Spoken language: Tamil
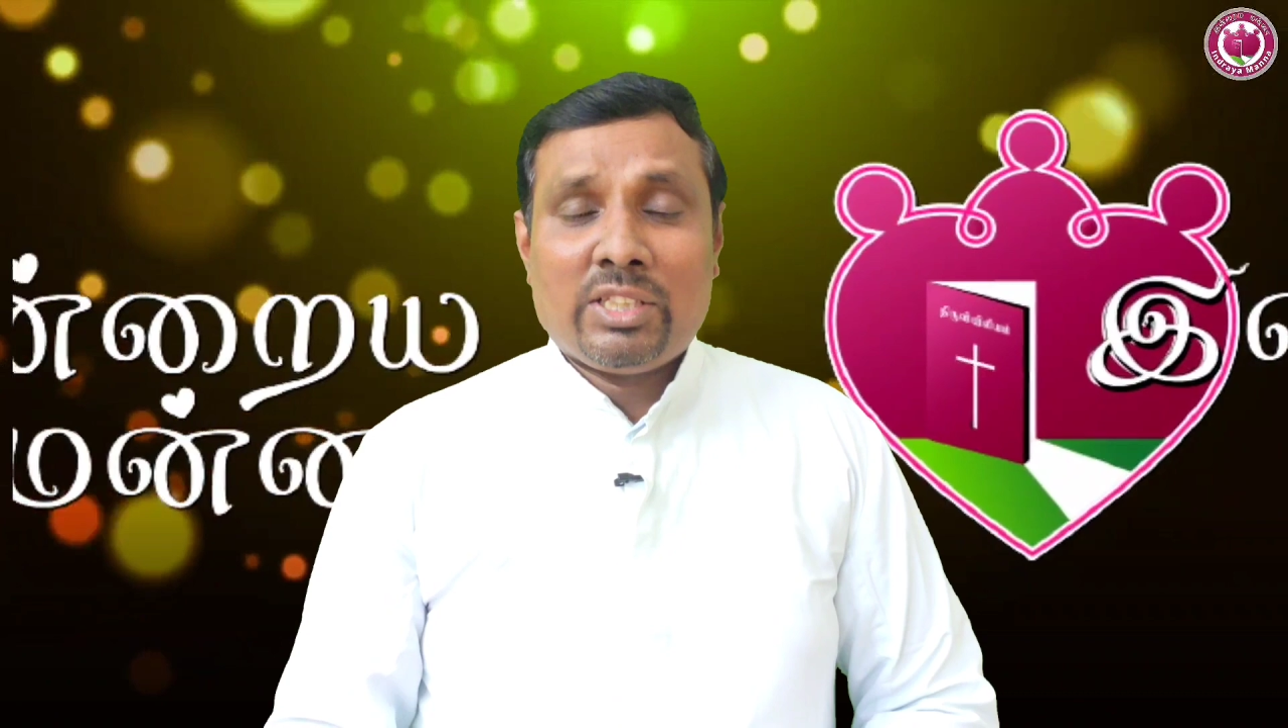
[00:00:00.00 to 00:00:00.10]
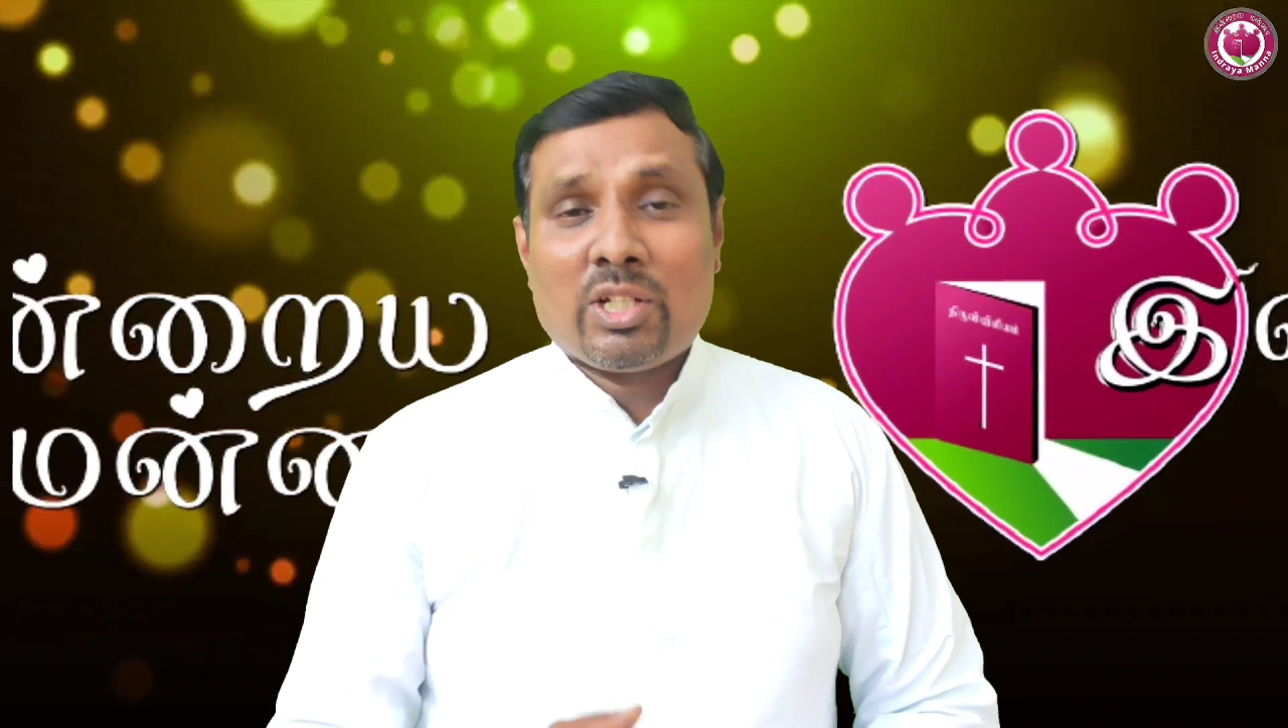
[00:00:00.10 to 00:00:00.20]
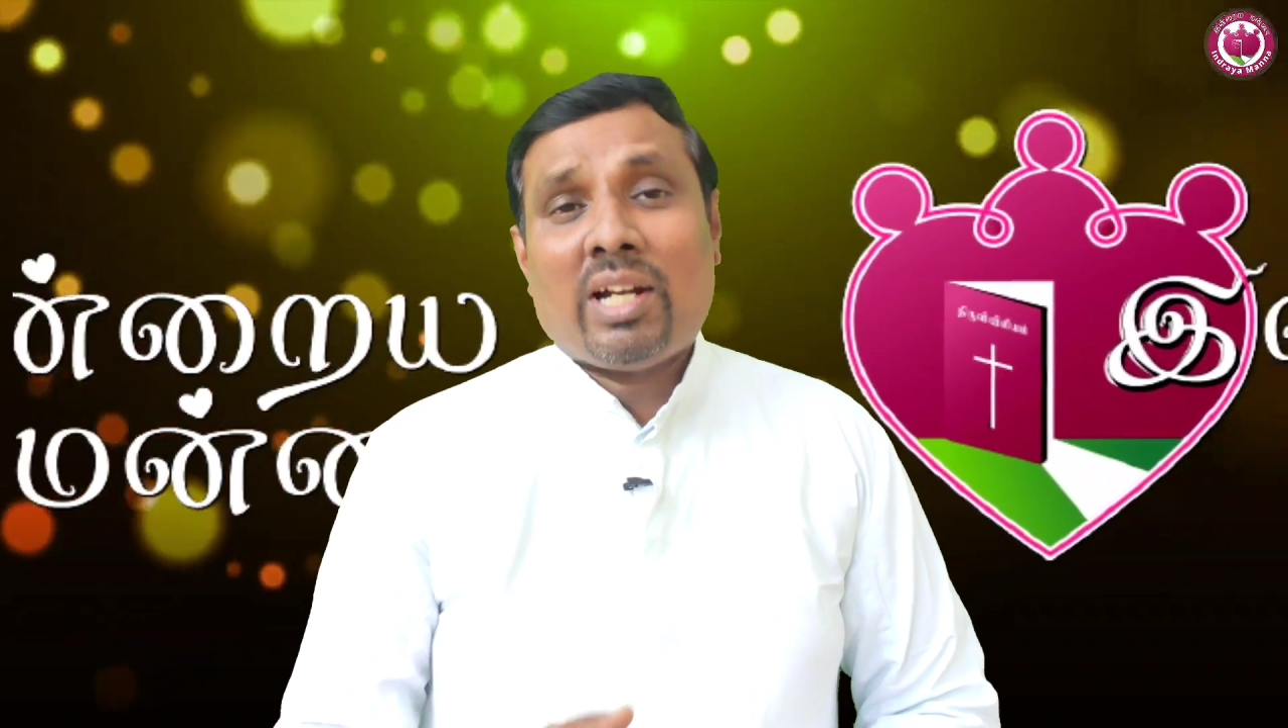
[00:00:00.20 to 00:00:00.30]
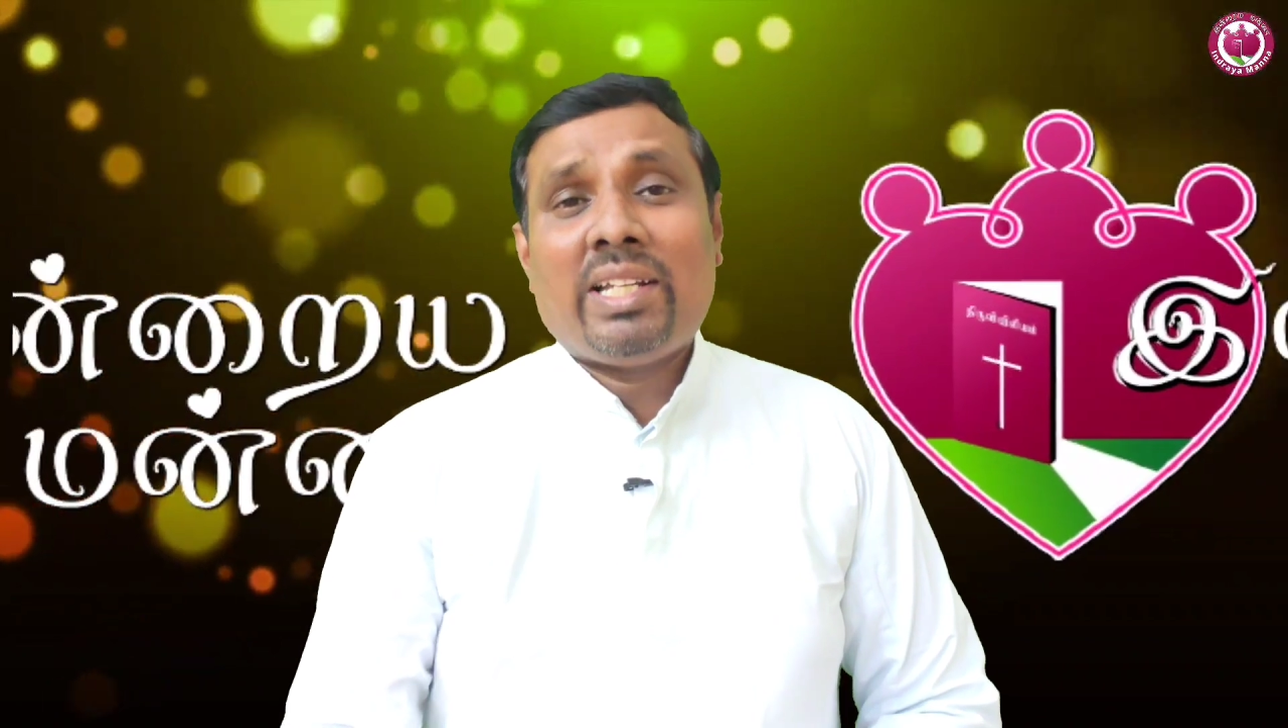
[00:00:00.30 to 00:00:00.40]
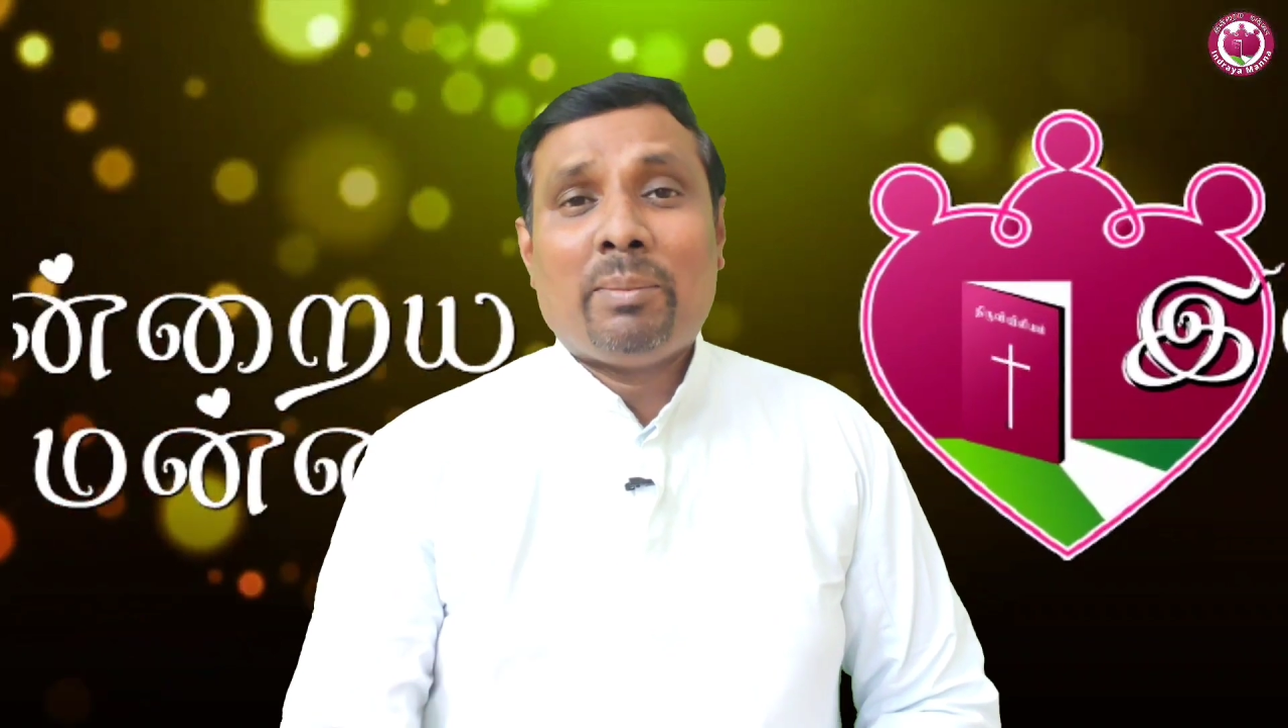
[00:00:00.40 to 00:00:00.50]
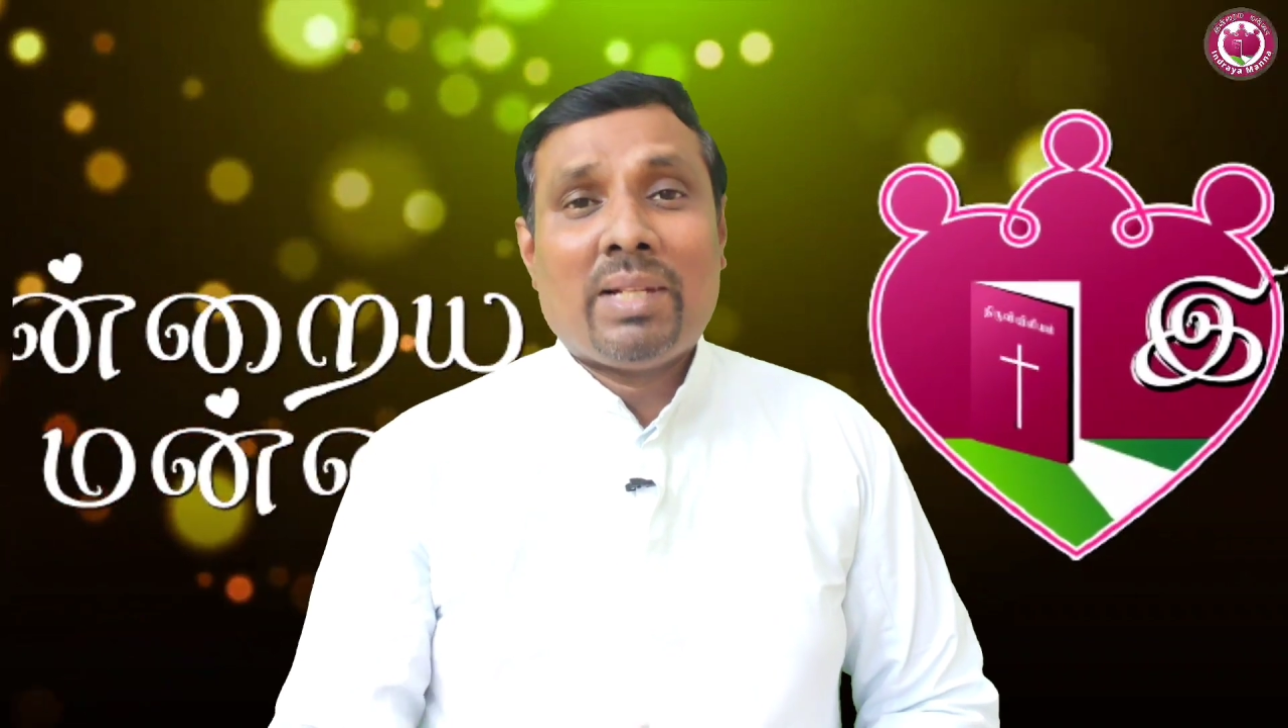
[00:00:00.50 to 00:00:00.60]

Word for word: ஜானியை